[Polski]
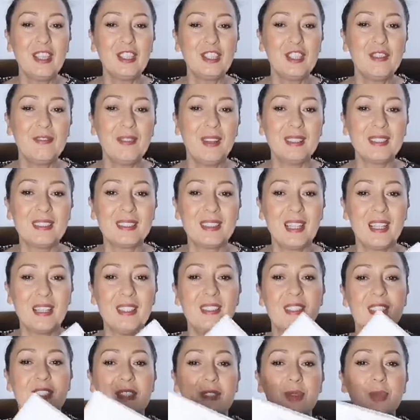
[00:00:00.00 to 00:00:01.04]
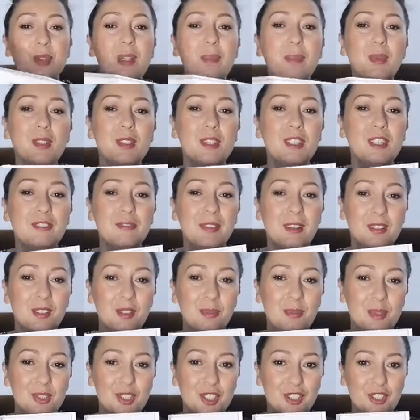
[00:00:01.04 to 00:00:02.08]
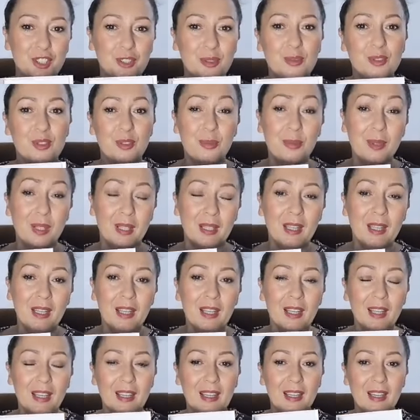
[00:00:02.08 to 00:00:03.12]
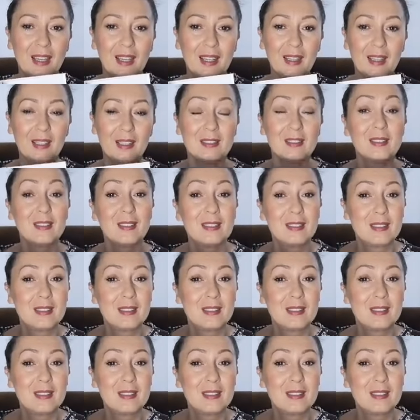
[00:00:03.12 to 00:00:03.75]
Jeśli Was zainteresuje modlitwa, to możecie ją sobie e,